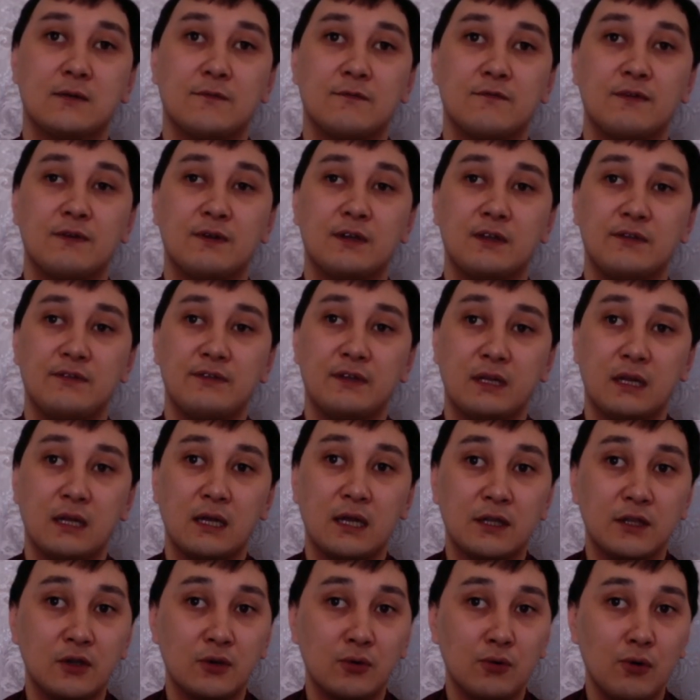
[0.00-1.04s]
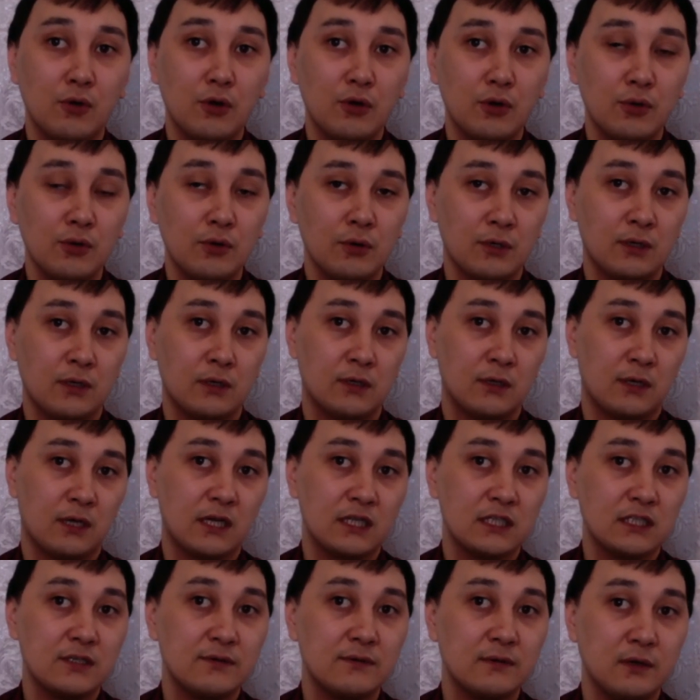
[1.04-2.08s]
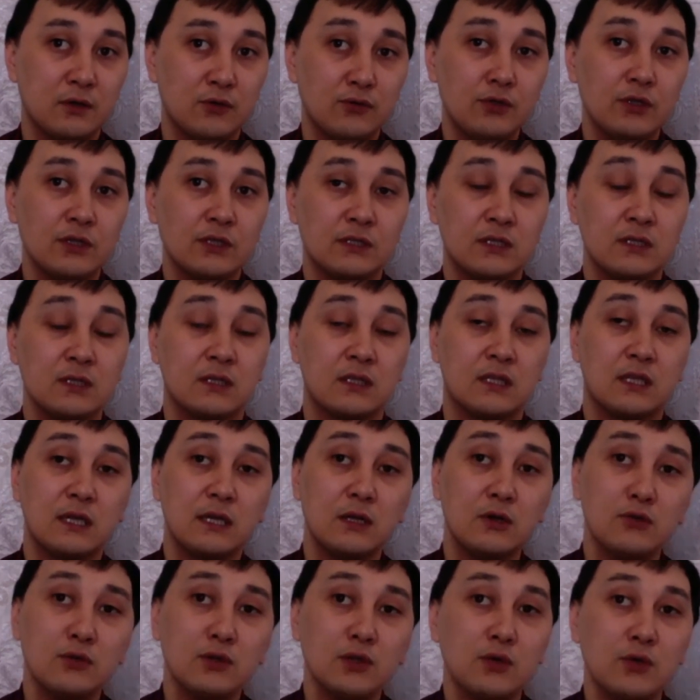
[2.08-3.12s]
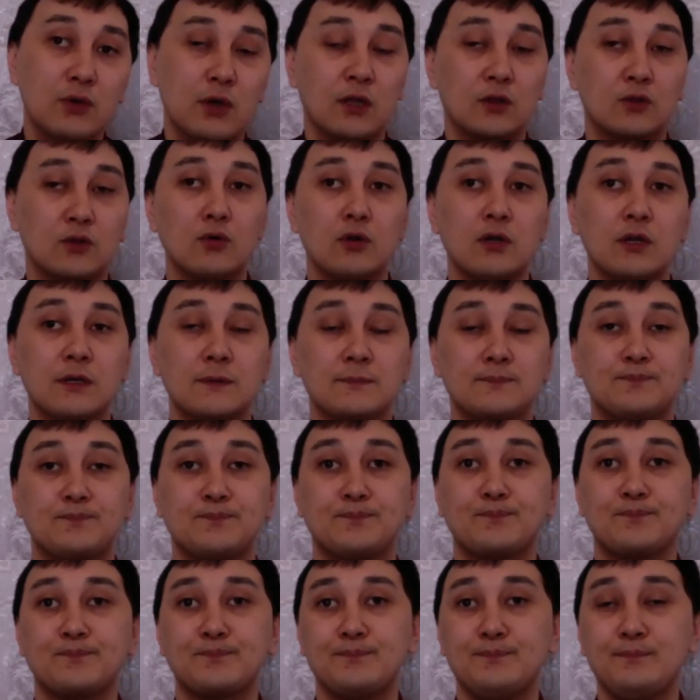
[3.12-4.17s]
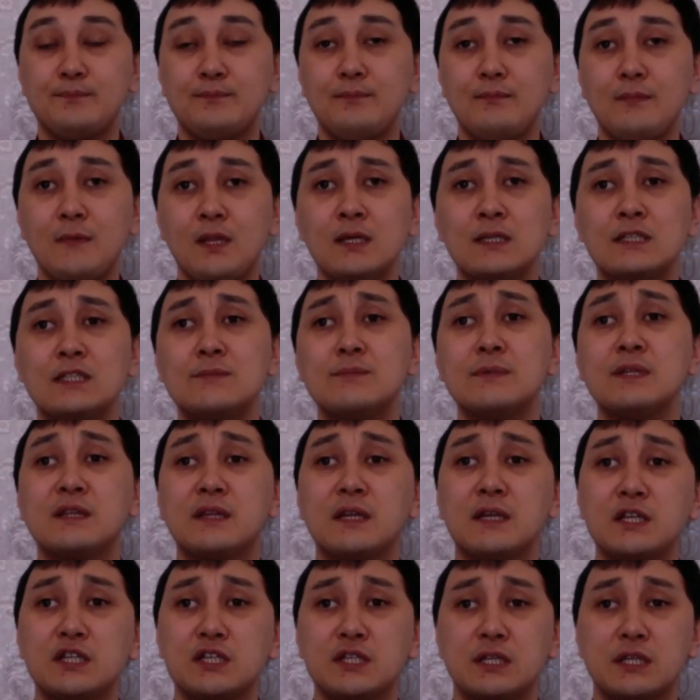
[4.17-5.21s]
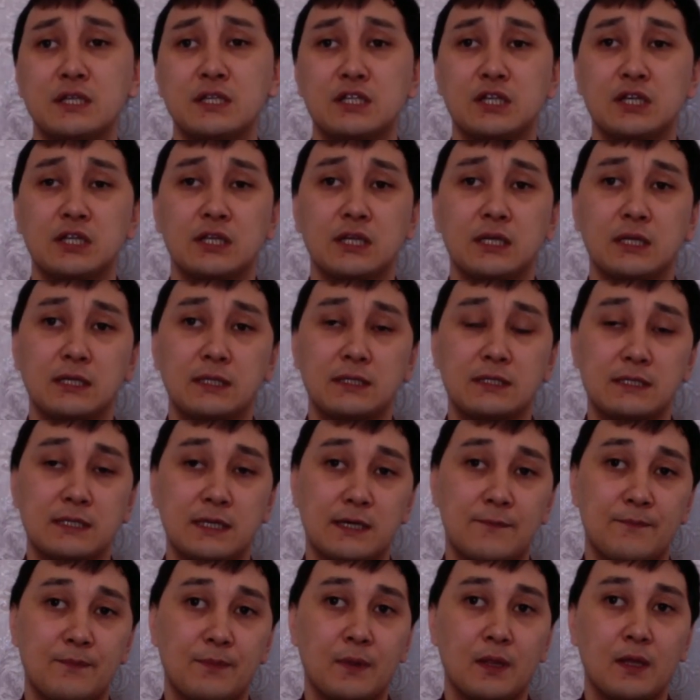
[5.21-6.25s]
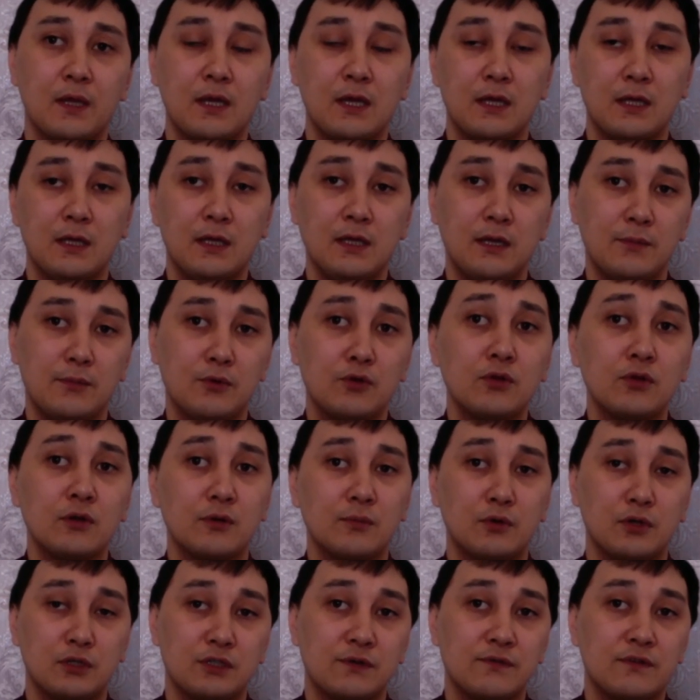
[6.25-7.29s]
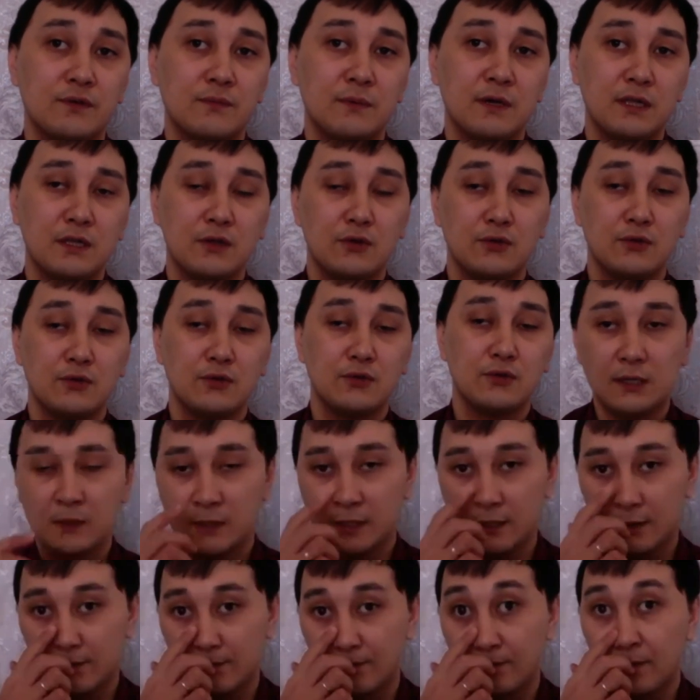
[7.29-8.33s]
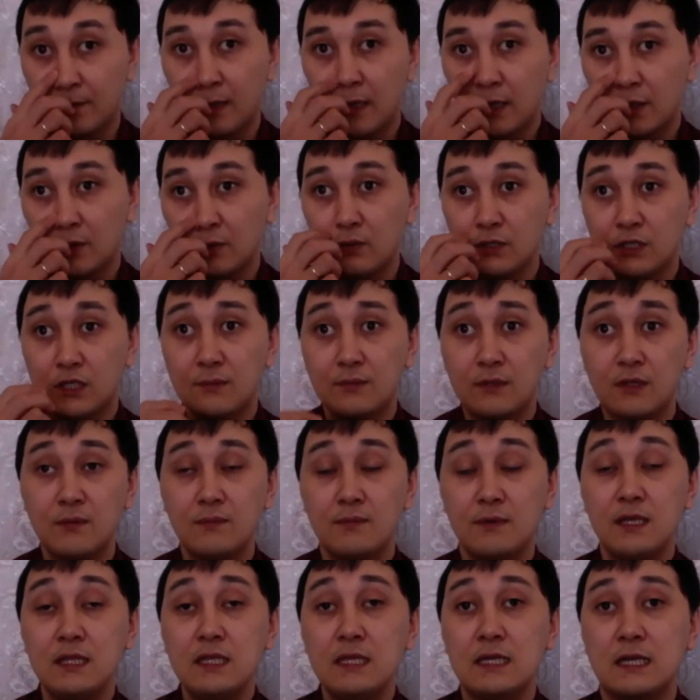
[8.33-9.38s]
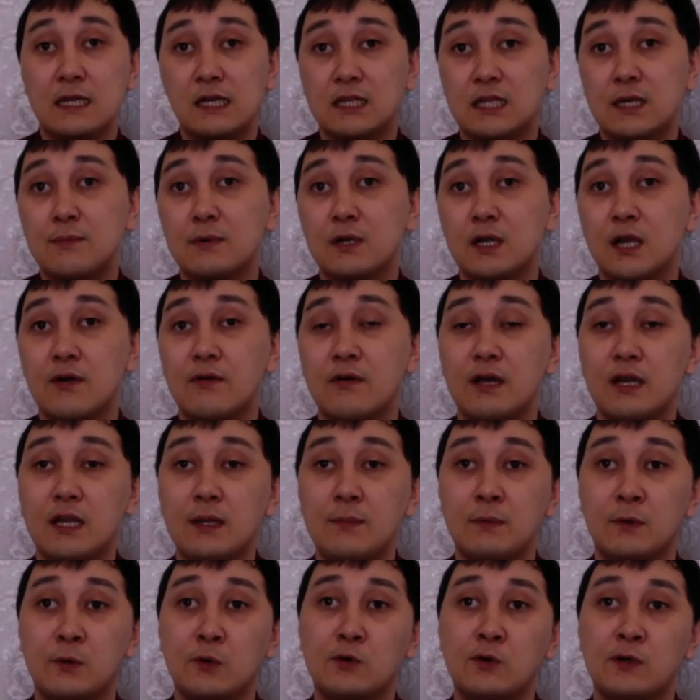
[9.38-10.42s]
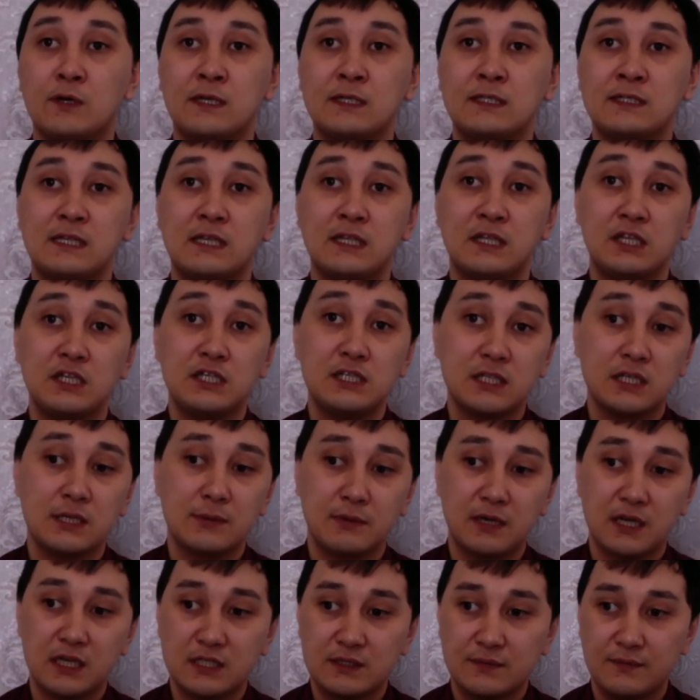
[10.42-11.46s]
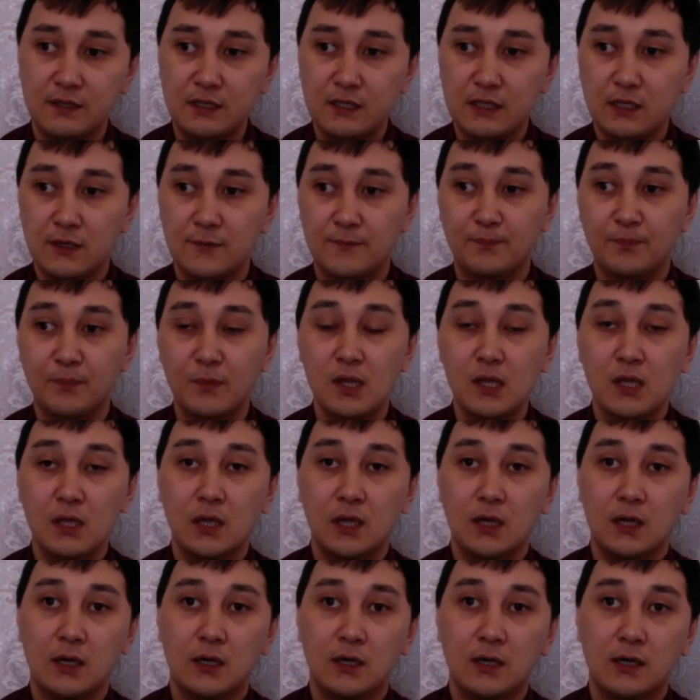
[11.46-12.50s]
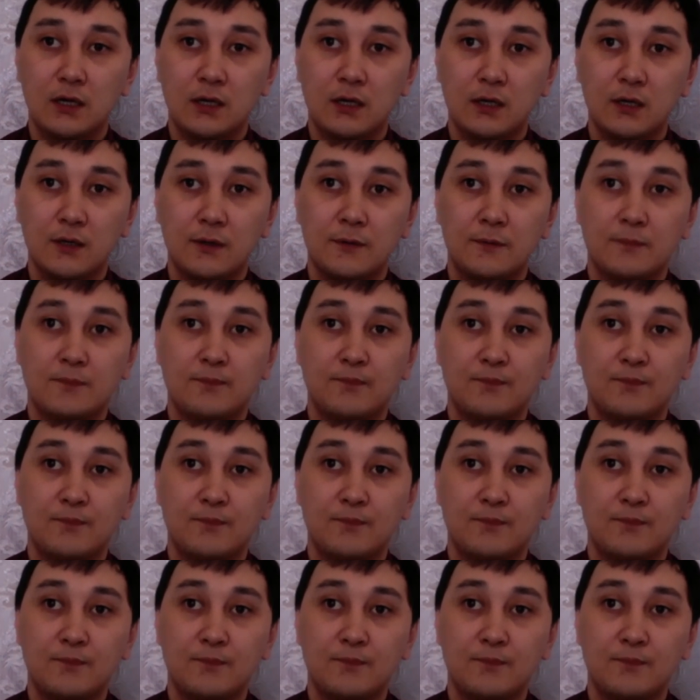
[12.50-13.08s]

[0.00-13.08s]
вывели категорию красивые люди, это те люди, у которых симметричные черты лица, и ребенок больше внимания уделял им. Но тем не менее, когда мы говорим о эстетическом развитии, а,